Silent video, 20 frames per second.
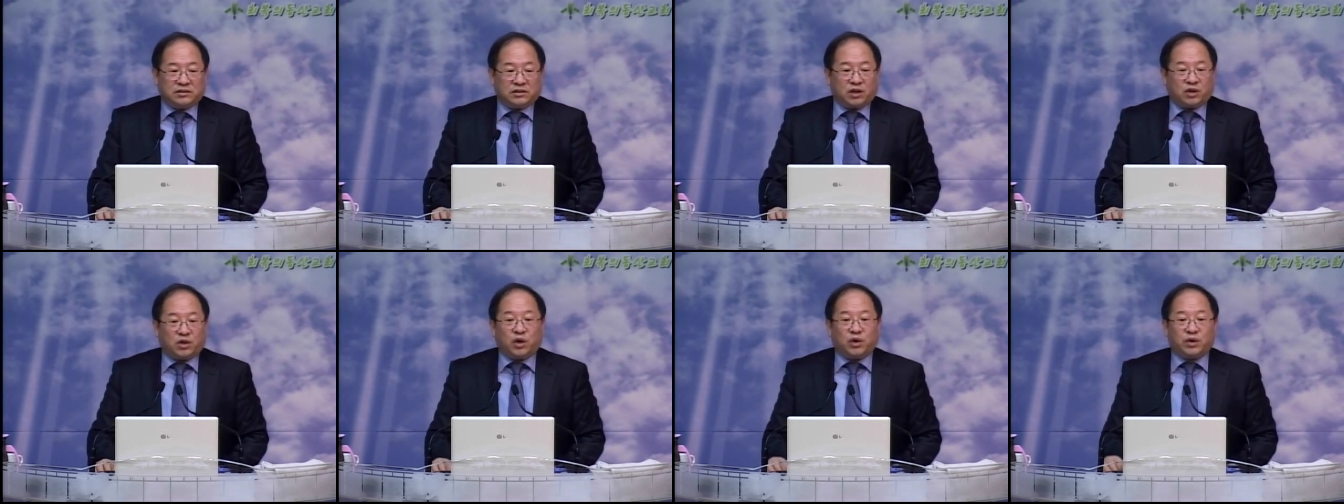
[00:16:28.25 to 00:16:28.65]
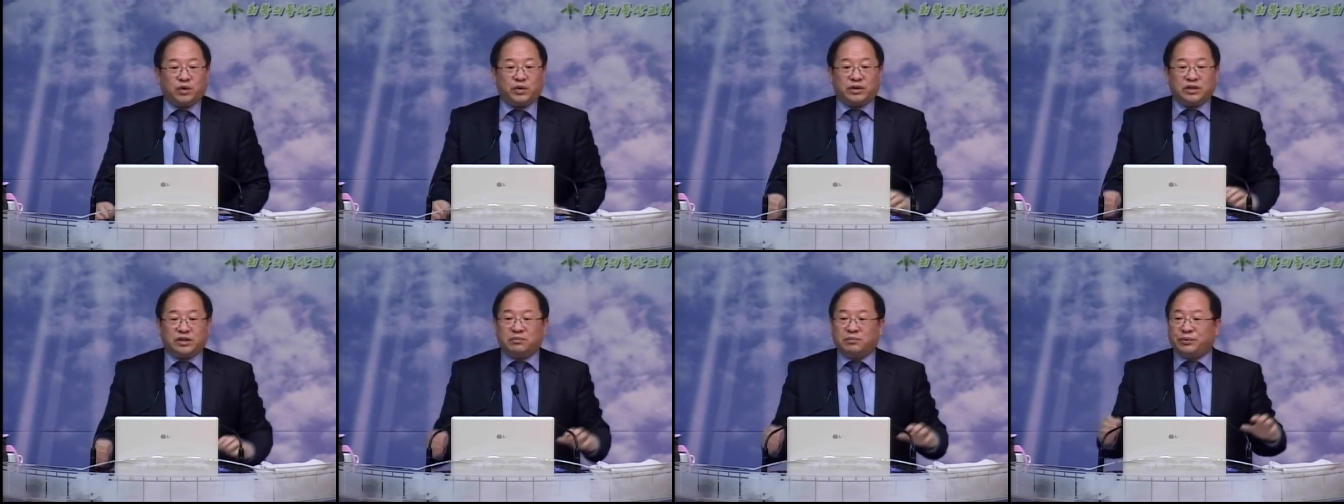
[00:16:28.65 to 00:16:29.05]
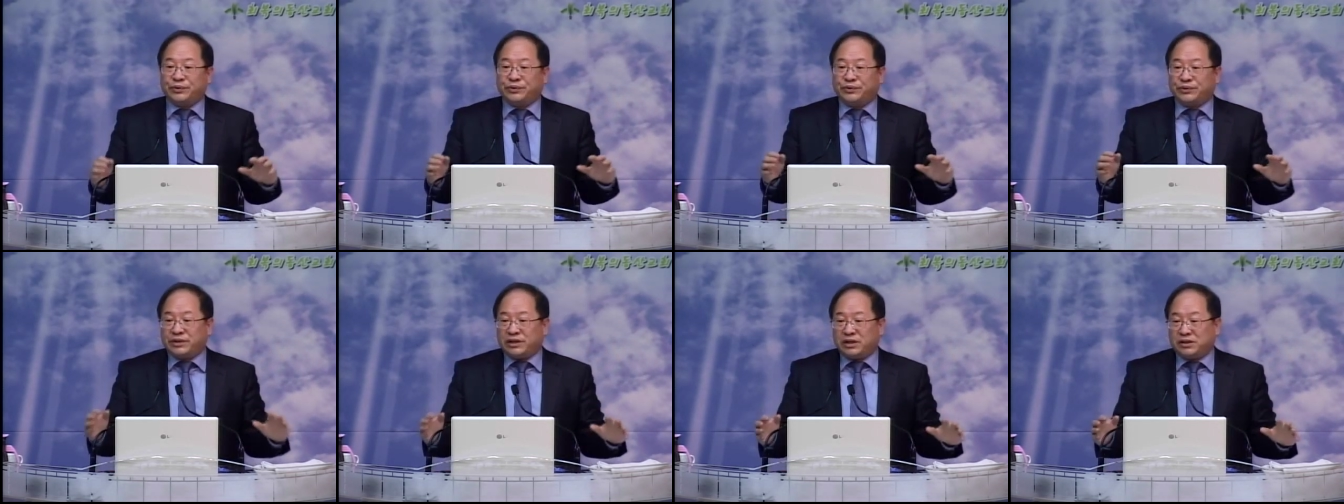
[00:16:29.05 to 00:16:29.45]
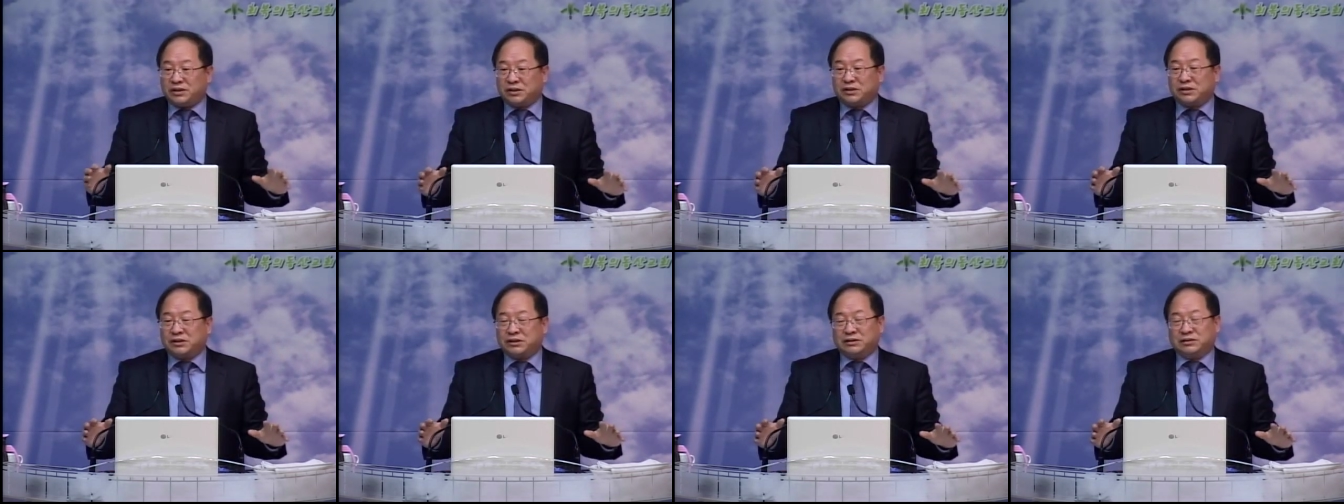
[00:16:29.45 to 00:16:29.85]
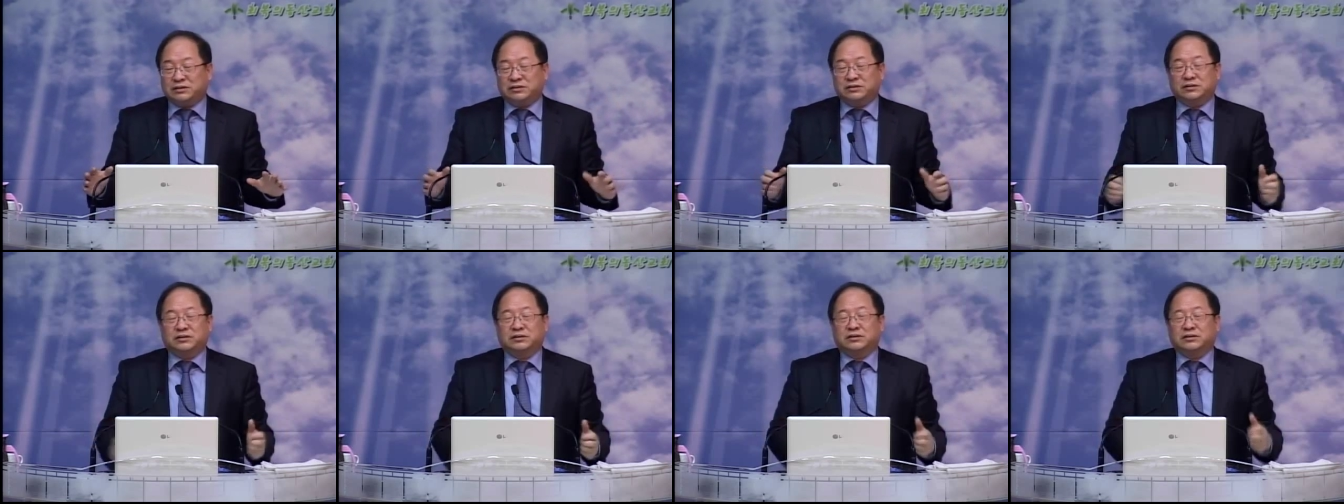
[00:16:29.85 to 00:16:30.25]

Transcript: 그러니까 결국 이 모든 일들은